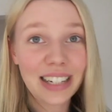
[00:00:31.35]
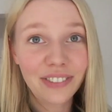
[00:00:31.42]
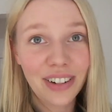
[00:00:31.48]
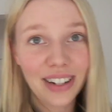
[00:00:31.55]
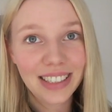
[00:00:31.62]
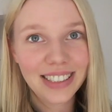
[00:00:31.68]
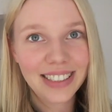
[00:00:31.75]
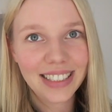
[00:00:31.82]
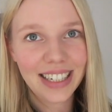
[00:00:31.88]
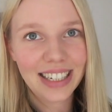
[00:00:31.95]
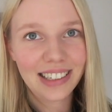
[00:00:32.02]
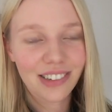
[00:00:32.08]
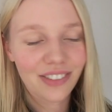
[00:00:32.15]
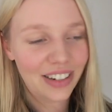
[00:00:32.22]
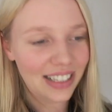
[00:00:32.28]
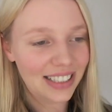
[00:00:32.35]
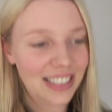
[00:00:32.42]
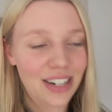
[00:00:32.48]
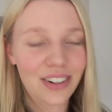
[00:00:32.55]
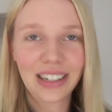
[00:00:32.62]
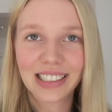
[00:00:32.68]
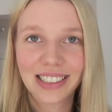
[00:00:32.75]
anfange zu reden, fängt
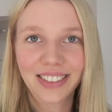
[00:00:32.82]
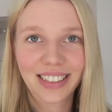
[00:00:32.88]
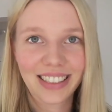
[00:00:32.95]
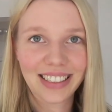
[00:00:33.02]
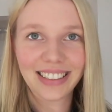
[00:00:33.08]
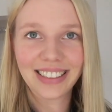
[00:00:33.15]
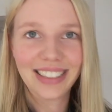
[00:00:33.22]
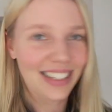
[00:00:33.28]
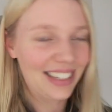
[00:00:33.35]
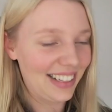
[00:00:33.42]
sie auch an zu reden.